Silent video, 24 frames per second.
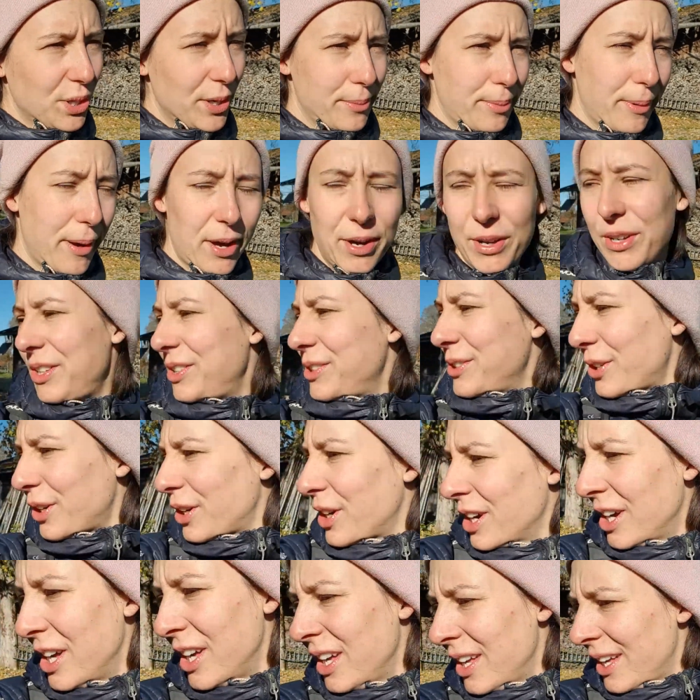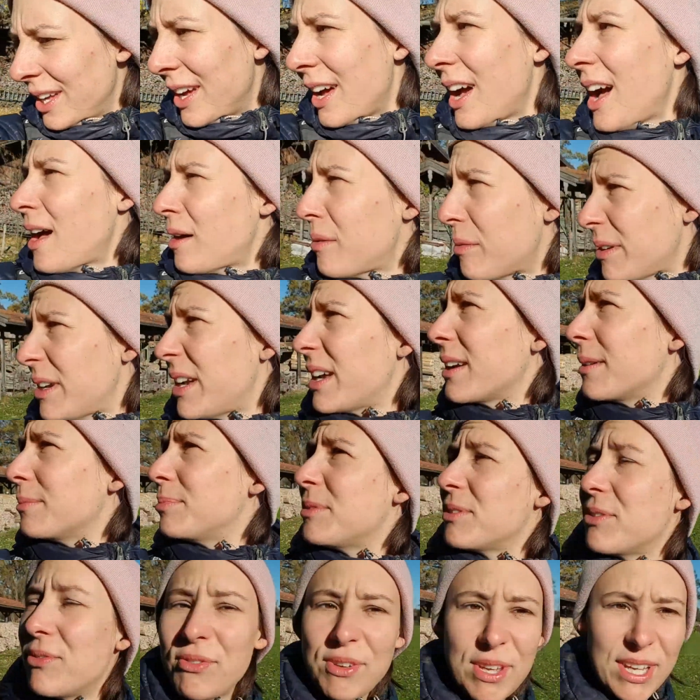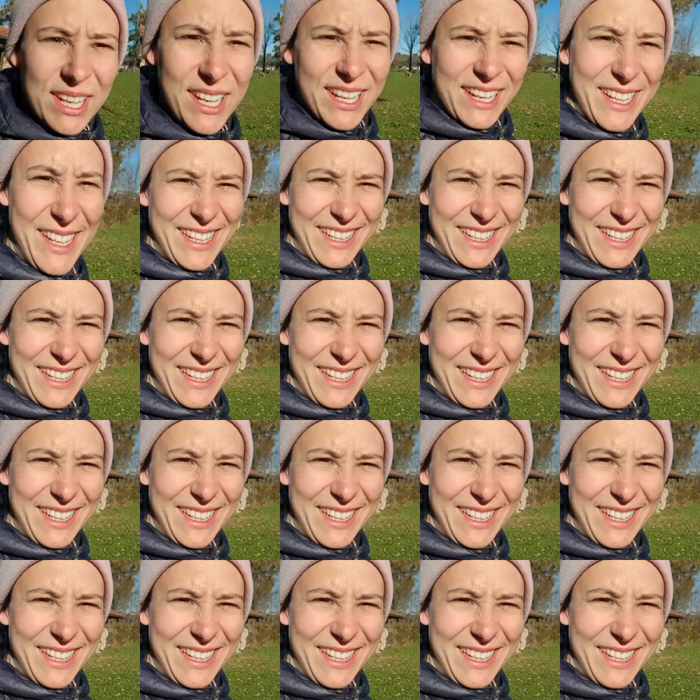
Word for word: ah brauche ich noch, aber da gibt es viele.